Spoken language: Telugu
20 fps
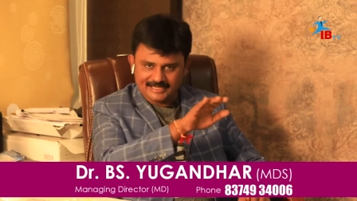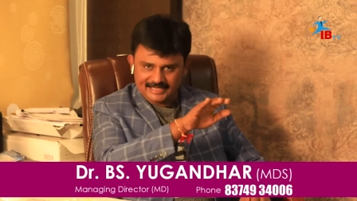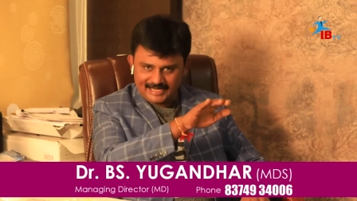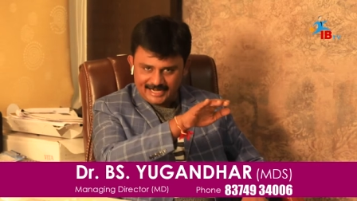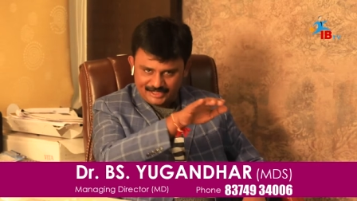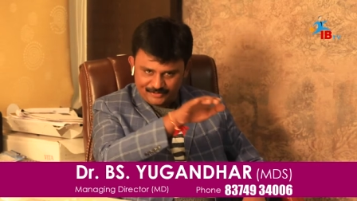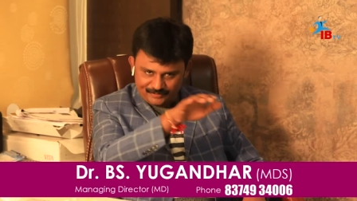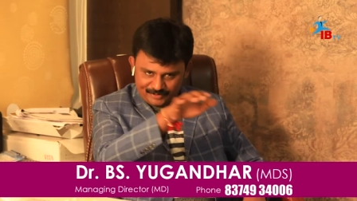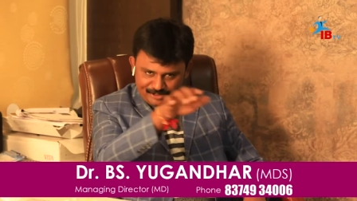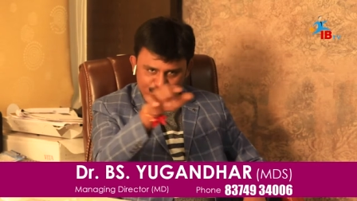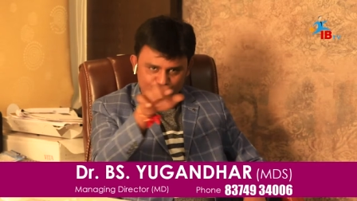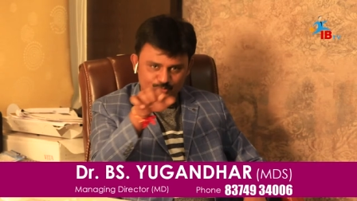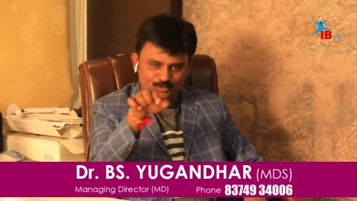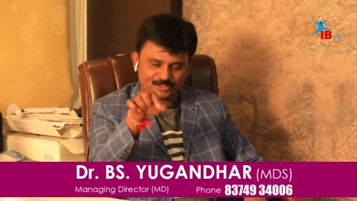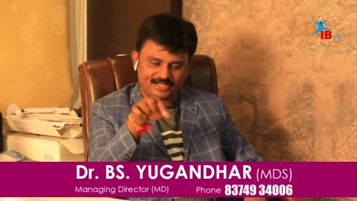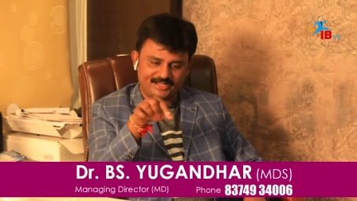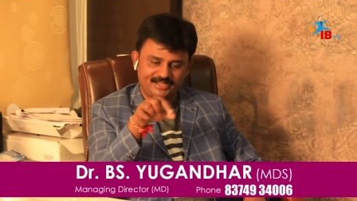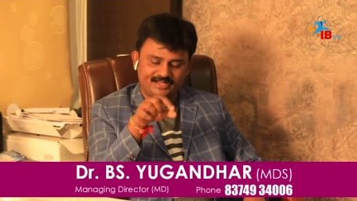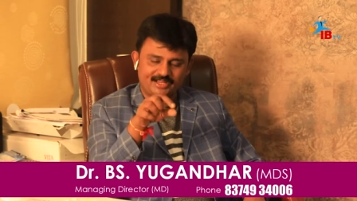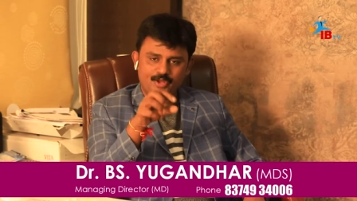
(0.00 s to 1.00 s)
ఇలాంటివన్నీ
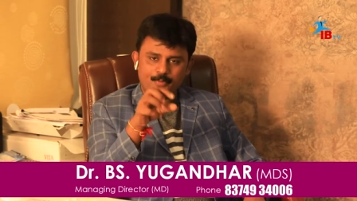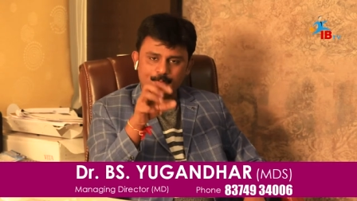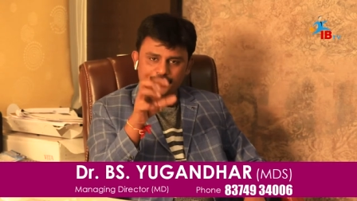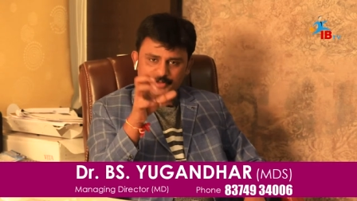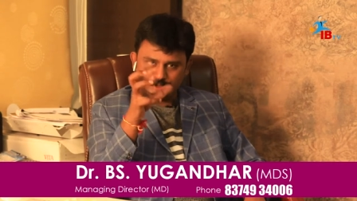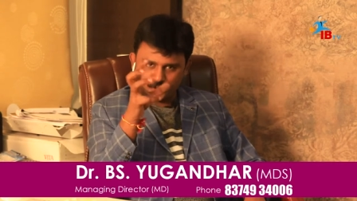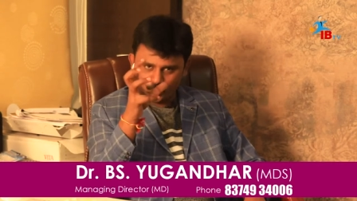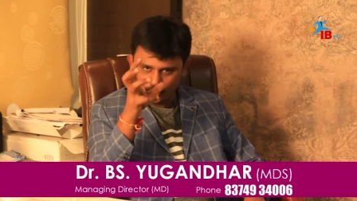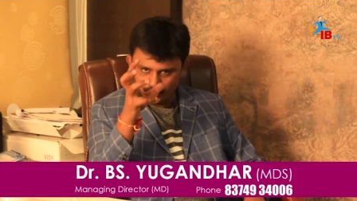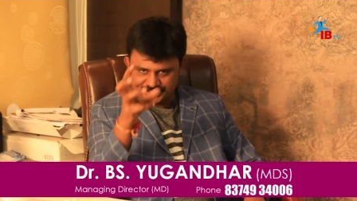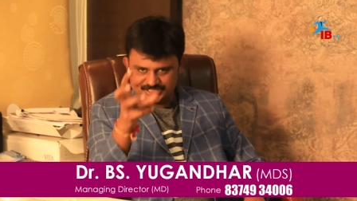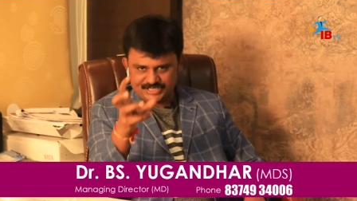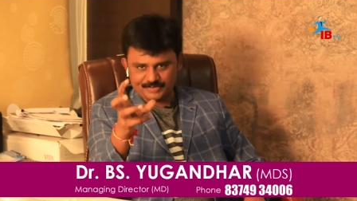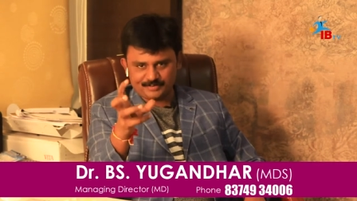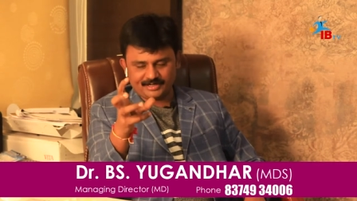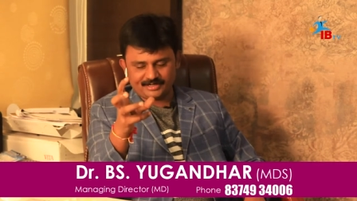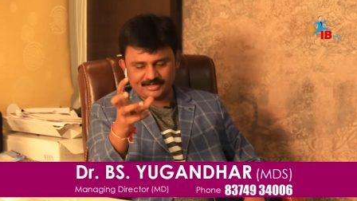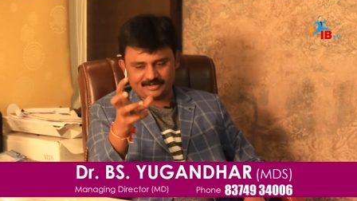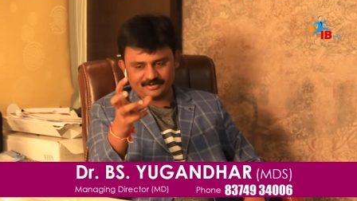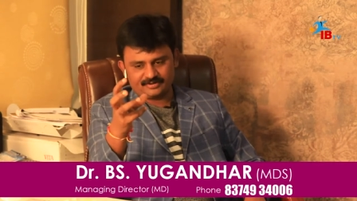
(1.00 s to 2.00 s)
ఉంటాయి
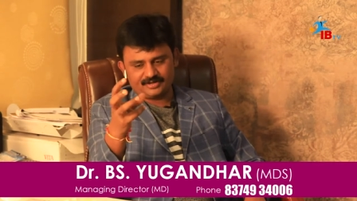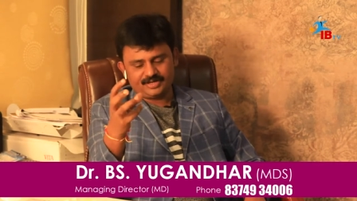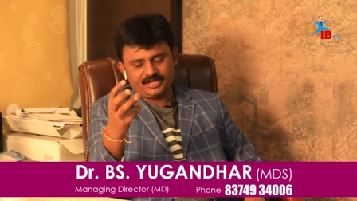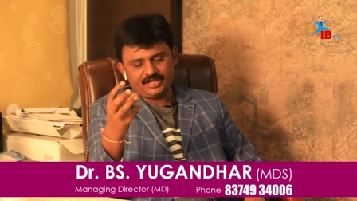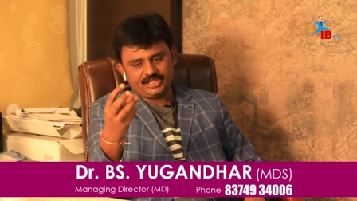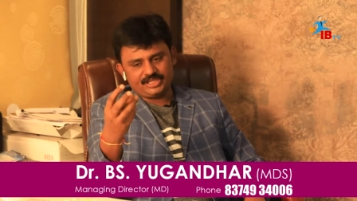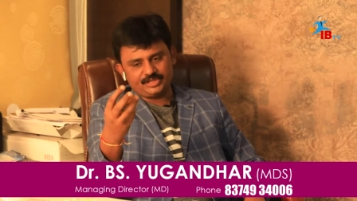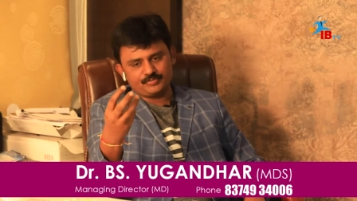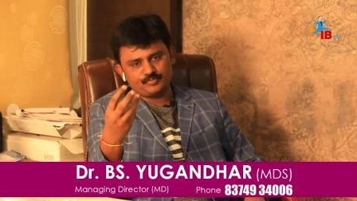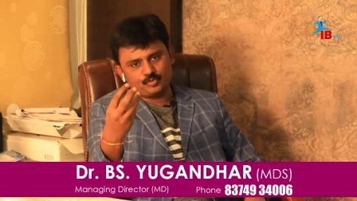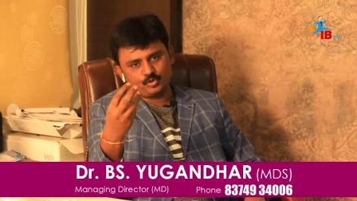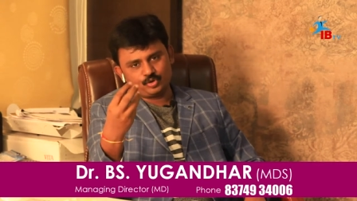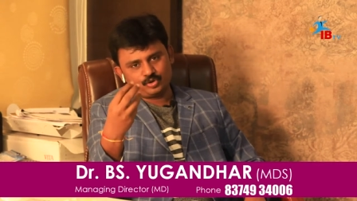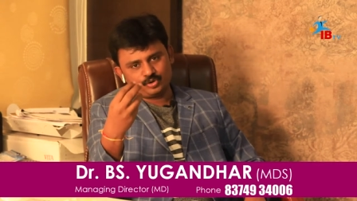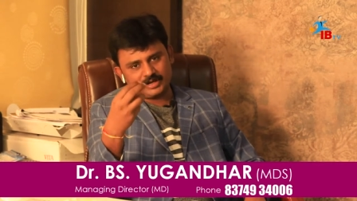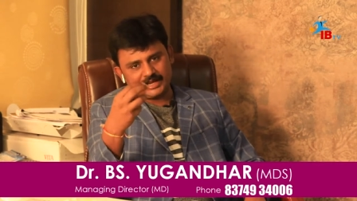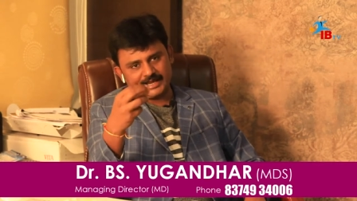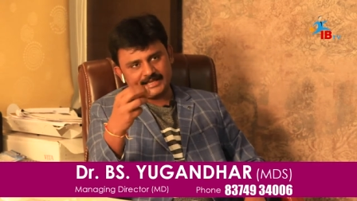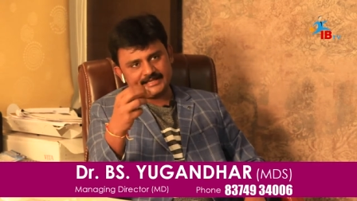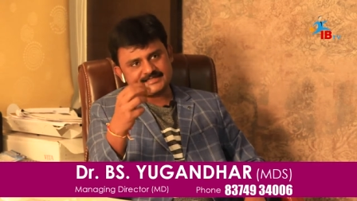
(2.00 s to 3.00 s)
పెరిడాన్షియం అంటారు ఈ
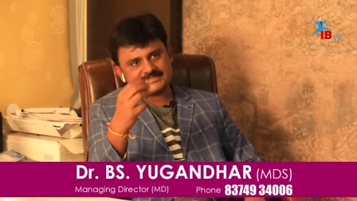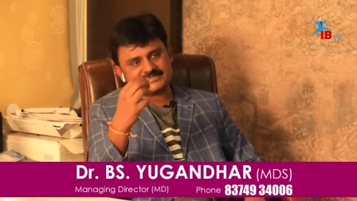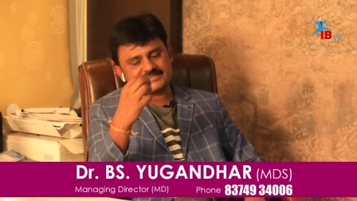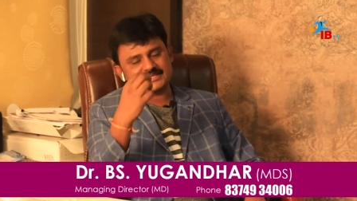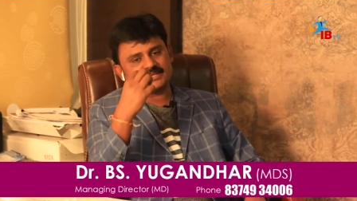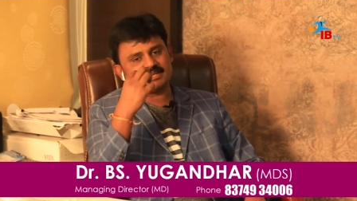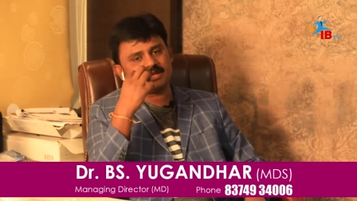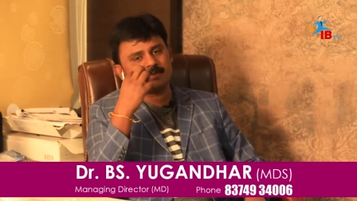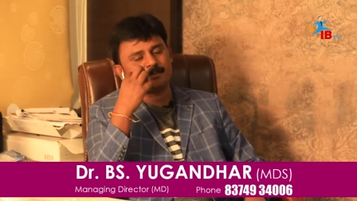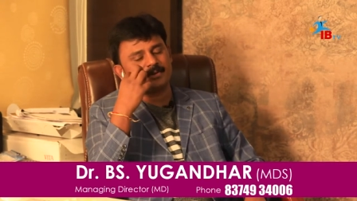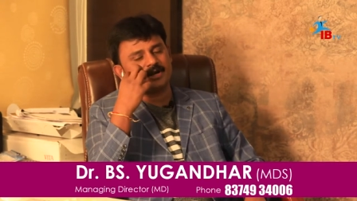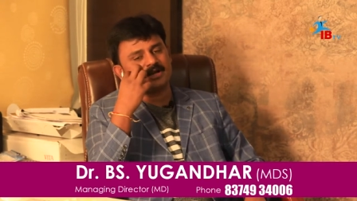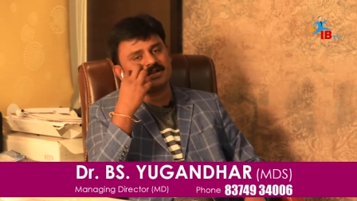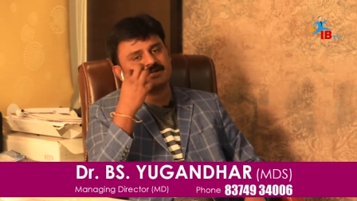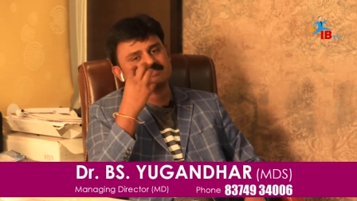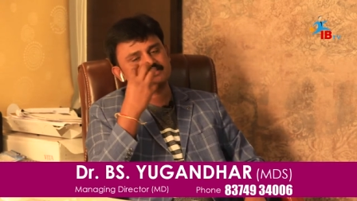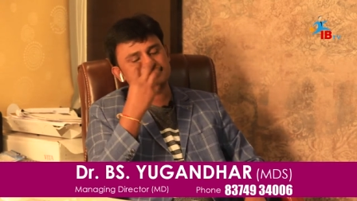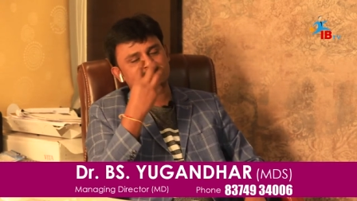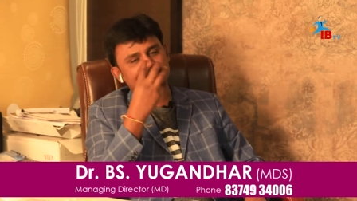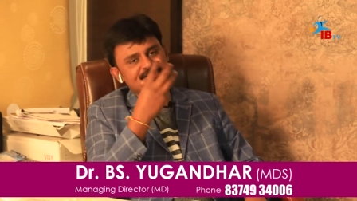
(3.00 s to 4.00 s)
మూడు కలిస్తేనే
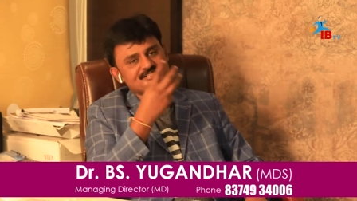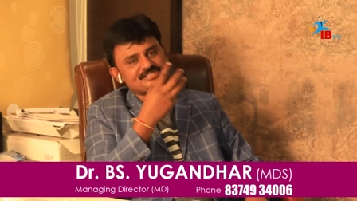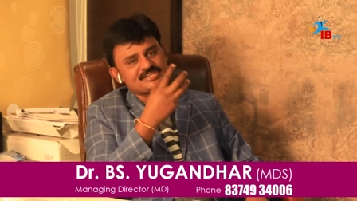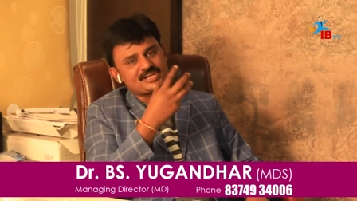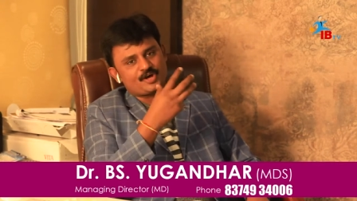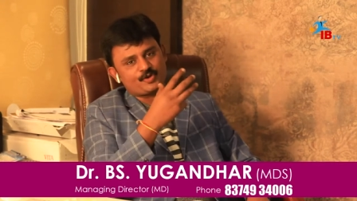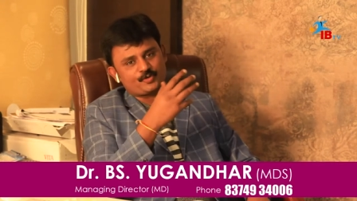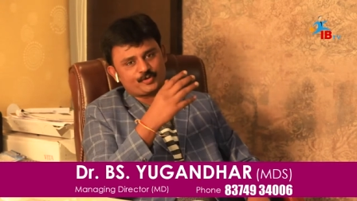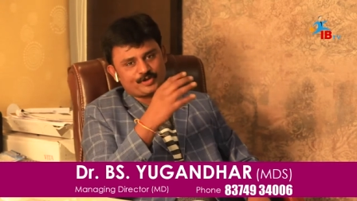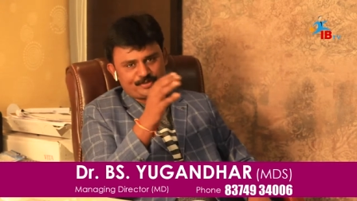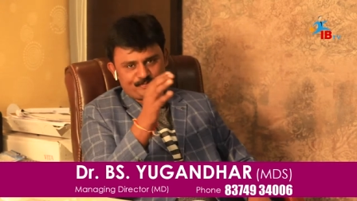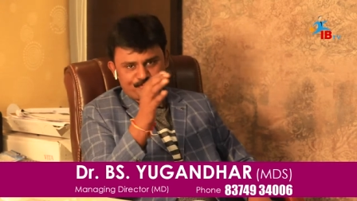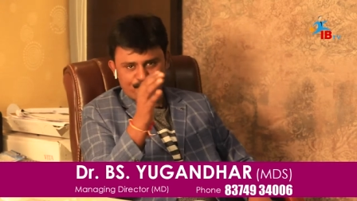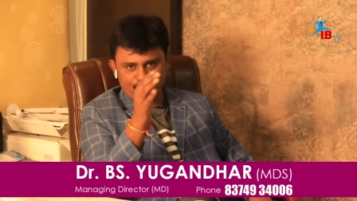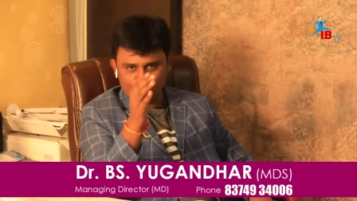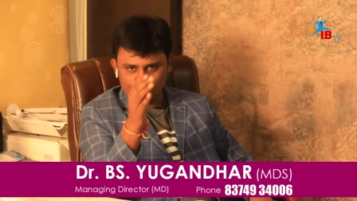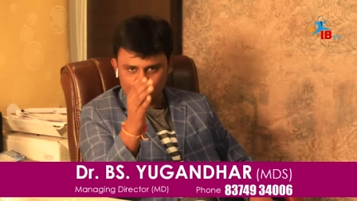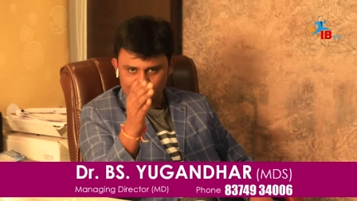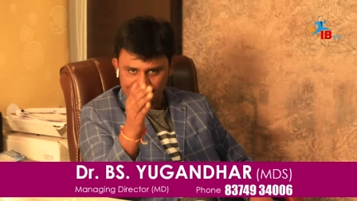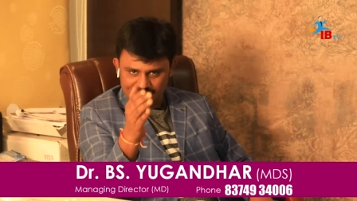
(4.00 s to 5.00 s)
పళ్ళకు సంబంధించిన ఆరోగ్యం
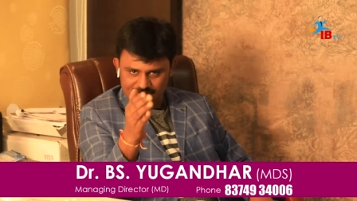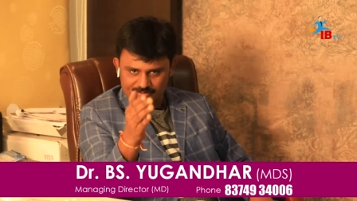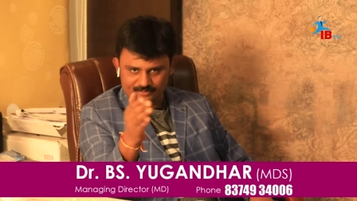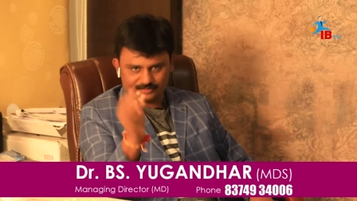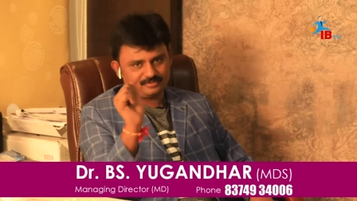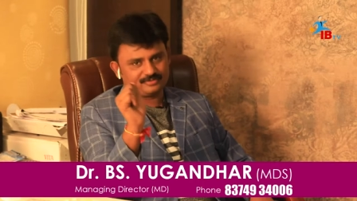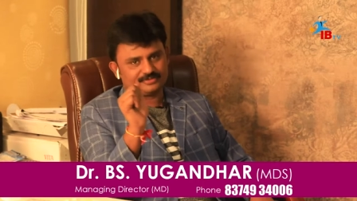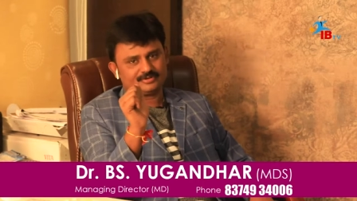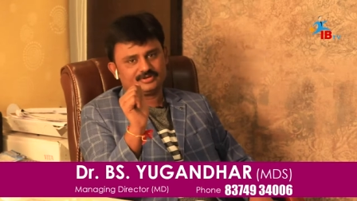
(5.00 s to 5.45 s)
బాగున్నట్టు